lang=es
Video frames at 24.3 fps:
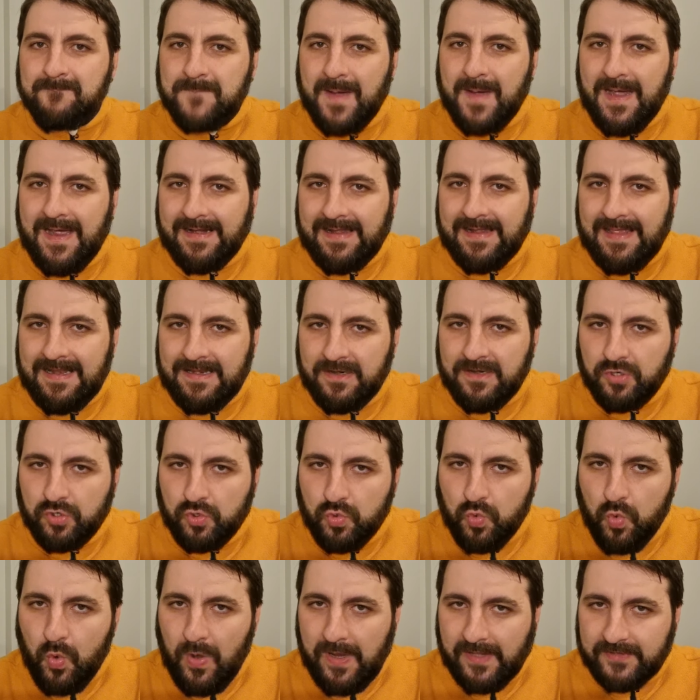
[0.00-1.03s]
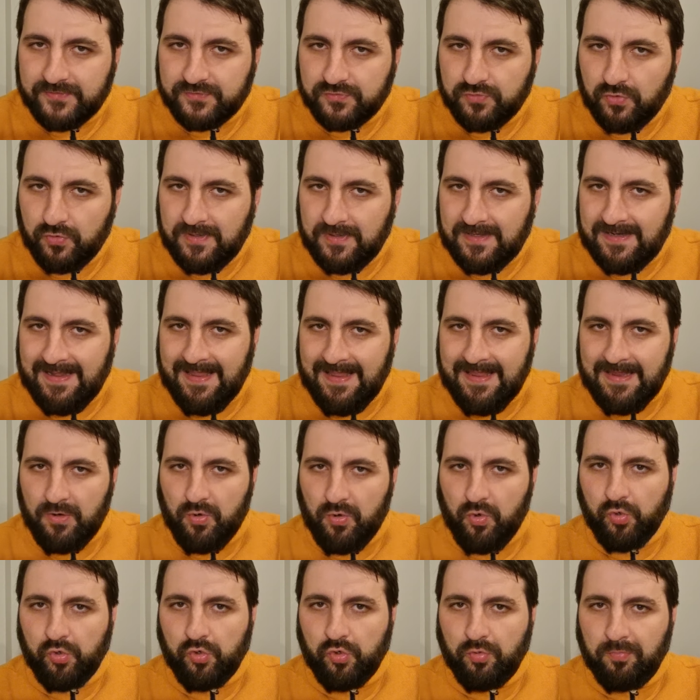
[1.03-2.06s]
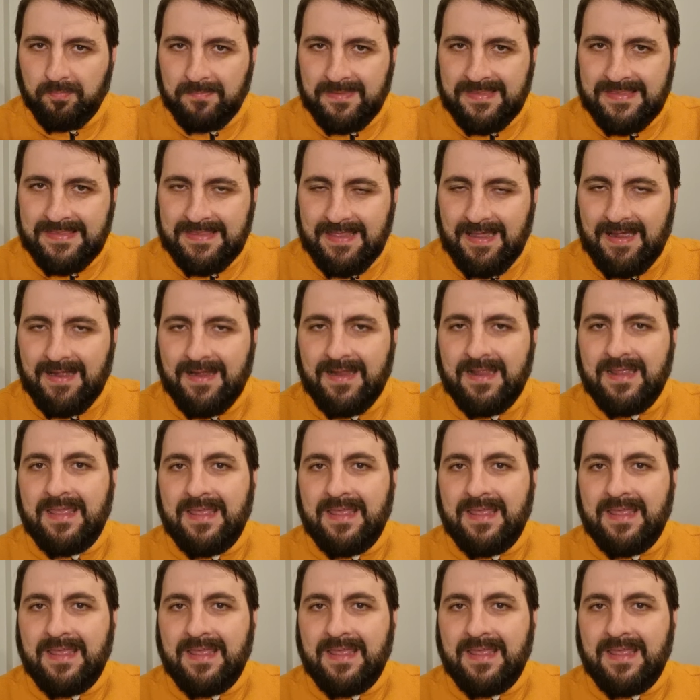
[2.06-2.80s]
para el grueso de la economía.